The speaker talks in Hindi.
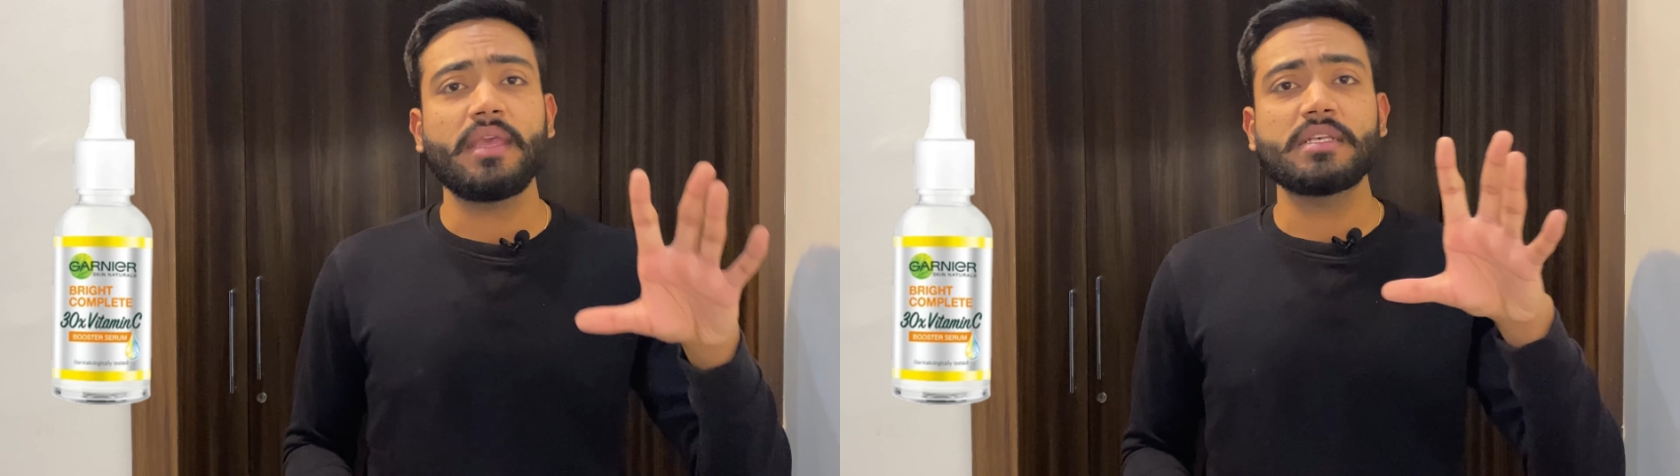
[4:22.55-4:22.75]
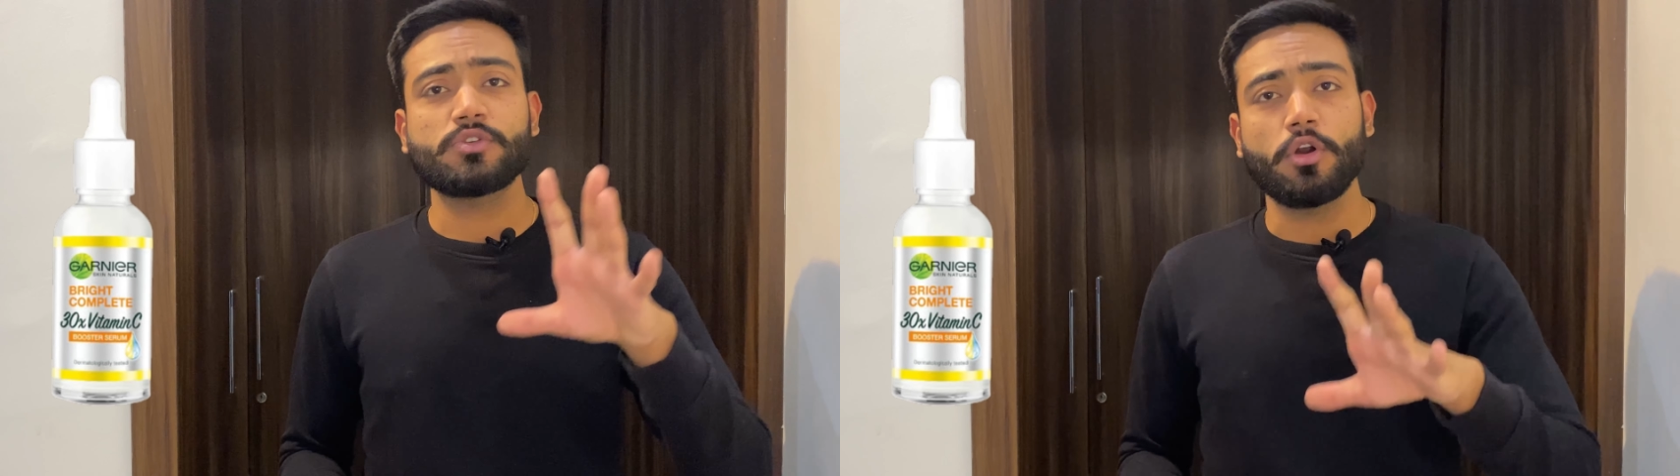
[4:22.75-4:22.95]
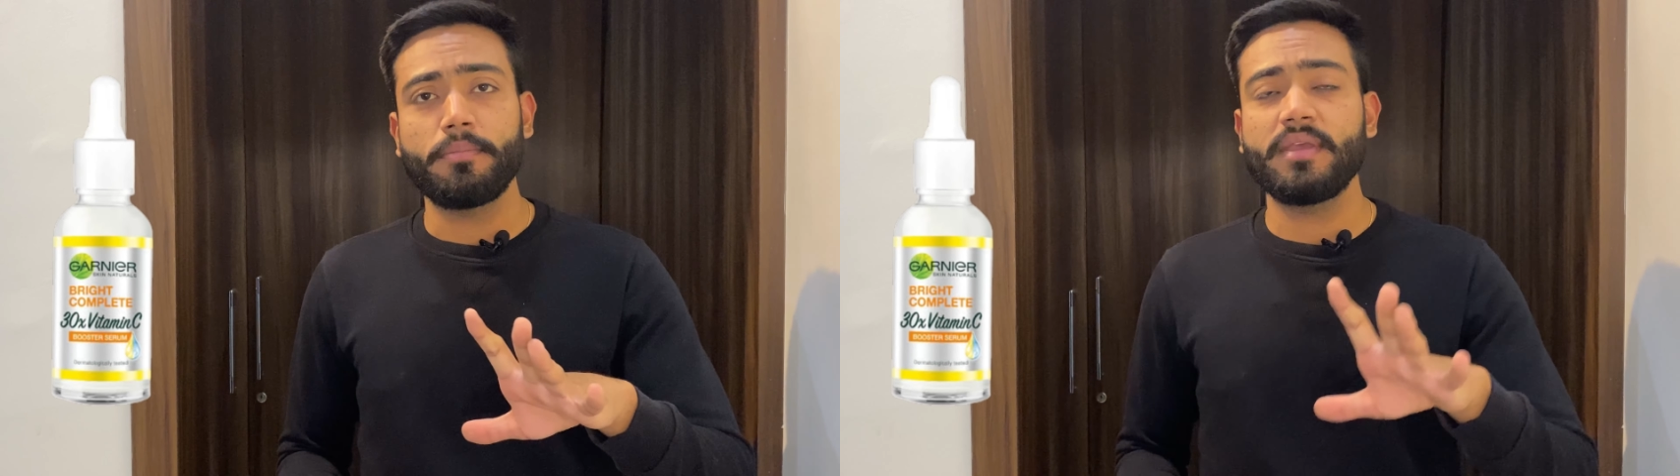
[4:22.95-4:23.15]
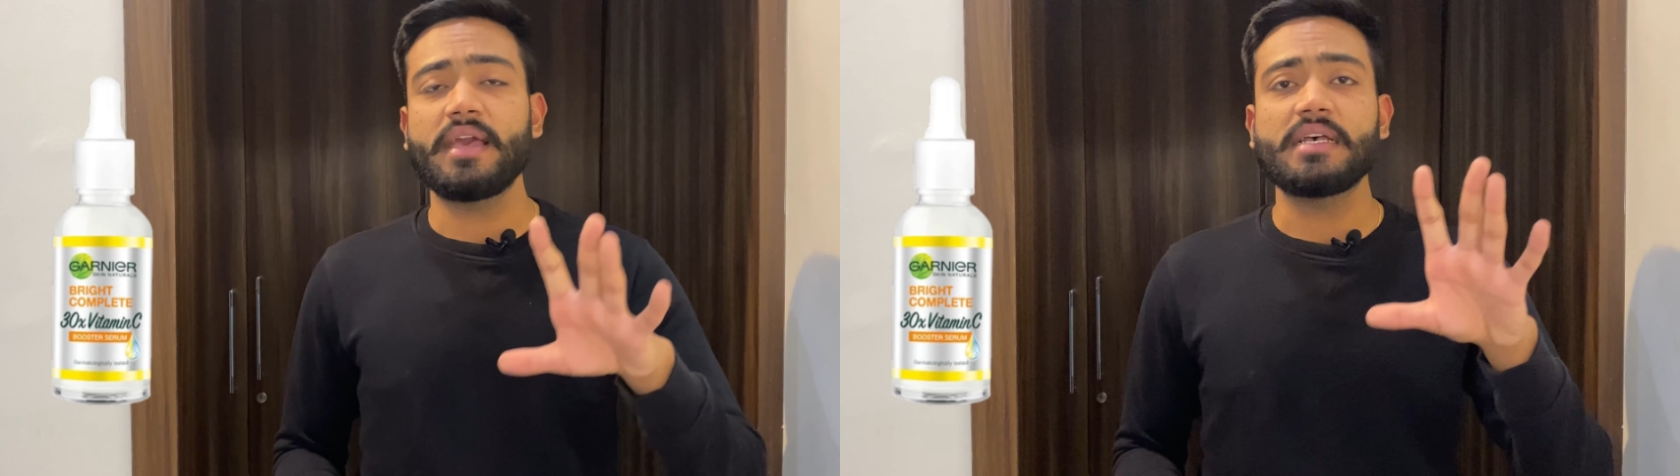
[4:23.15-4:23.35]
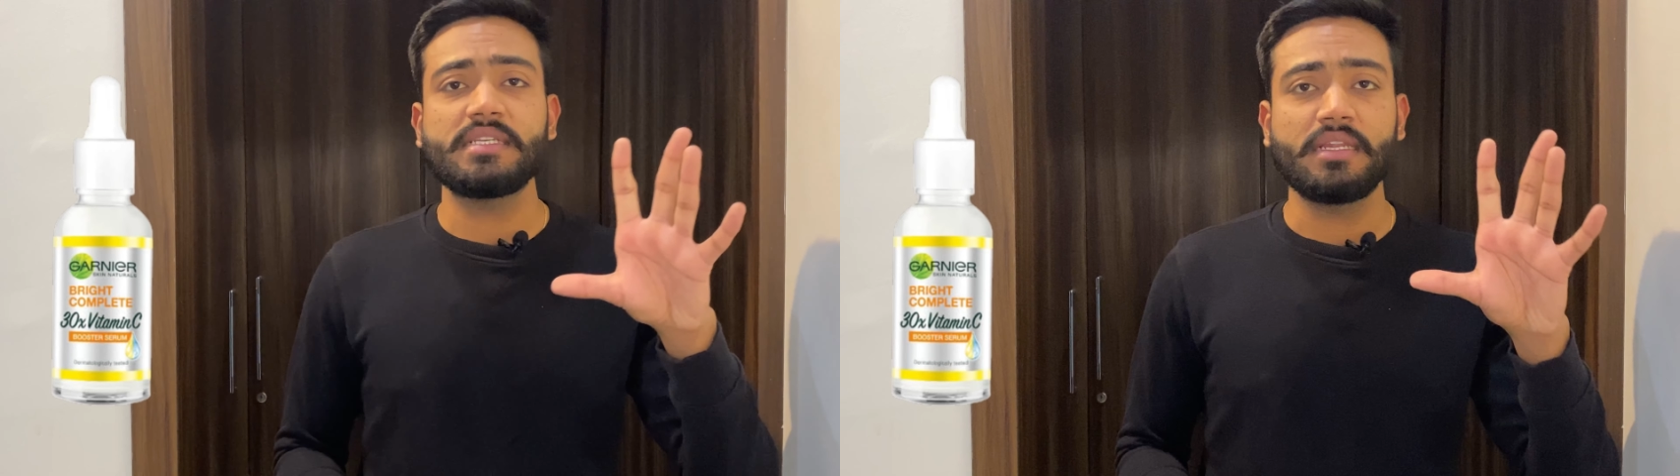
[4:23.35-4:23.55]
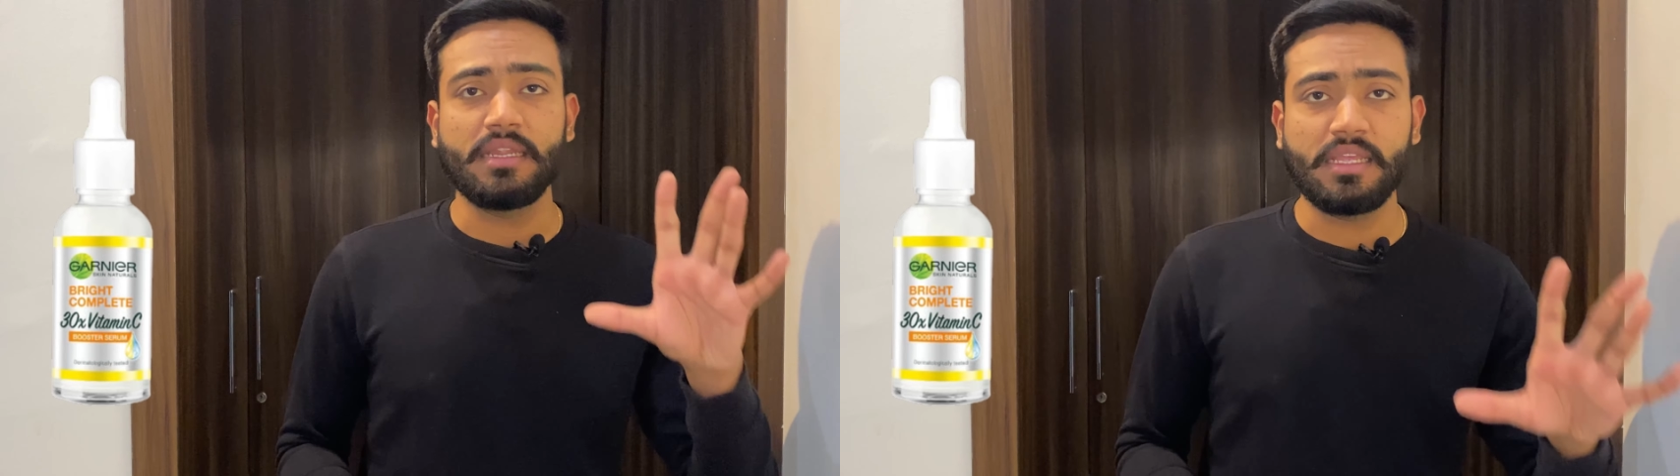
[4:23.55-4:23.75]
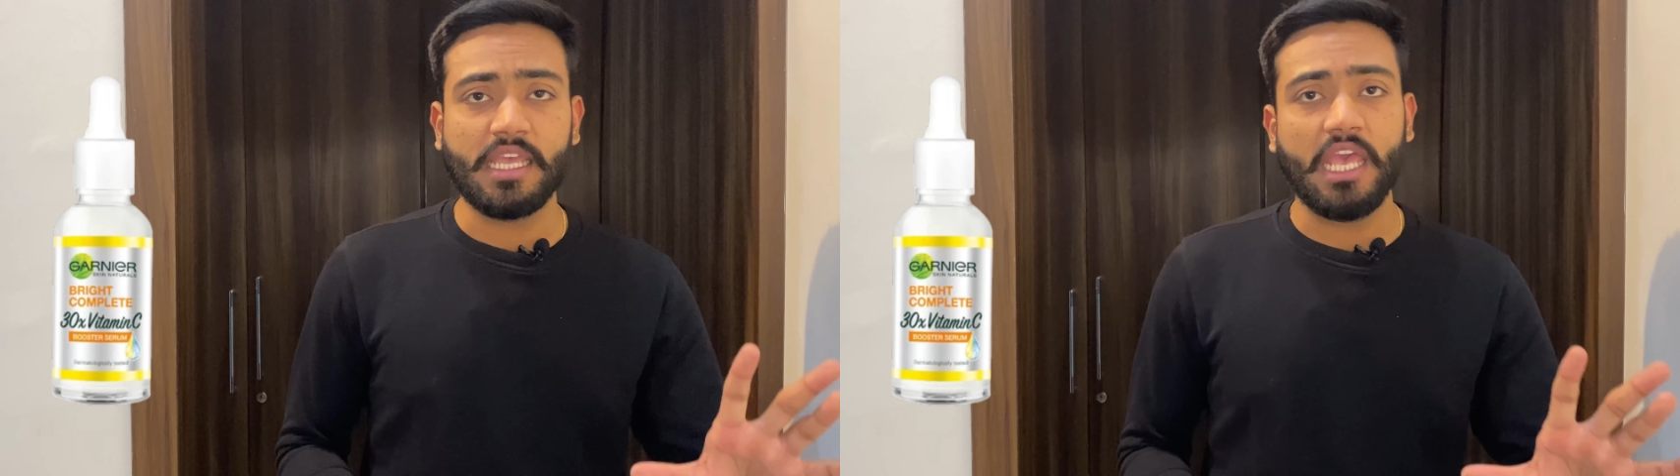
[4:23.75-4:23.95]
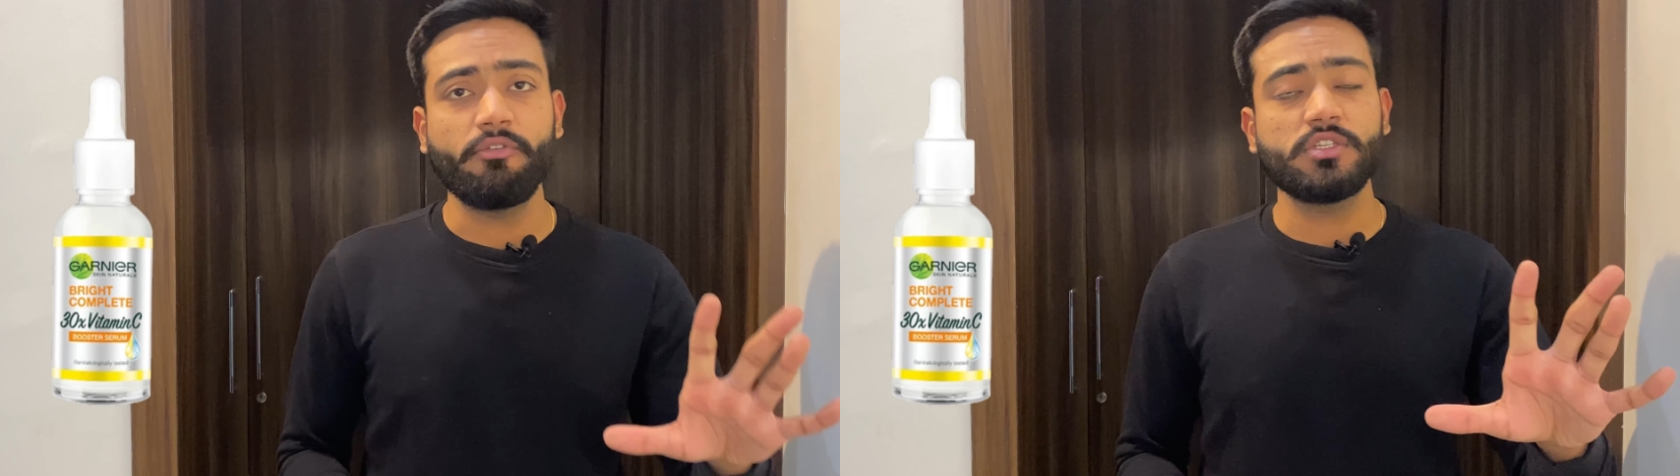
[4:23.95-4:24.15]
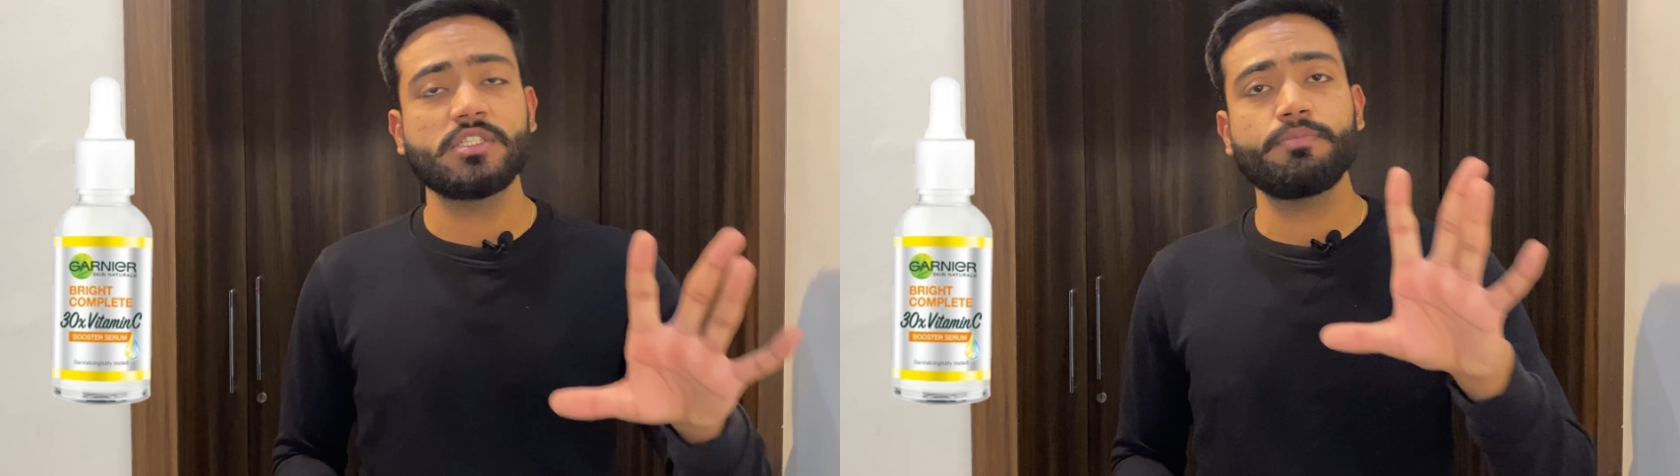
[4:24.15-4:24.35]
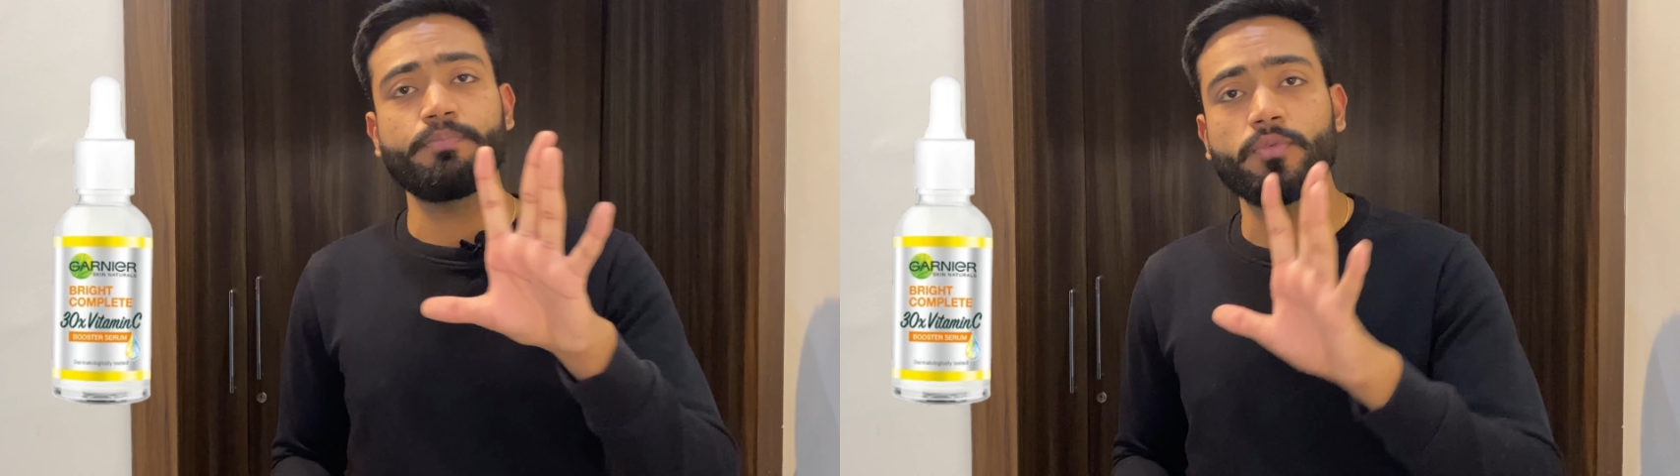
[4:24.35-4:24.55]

एस्कॉबिक एसिड नहीं है विच इज़ अ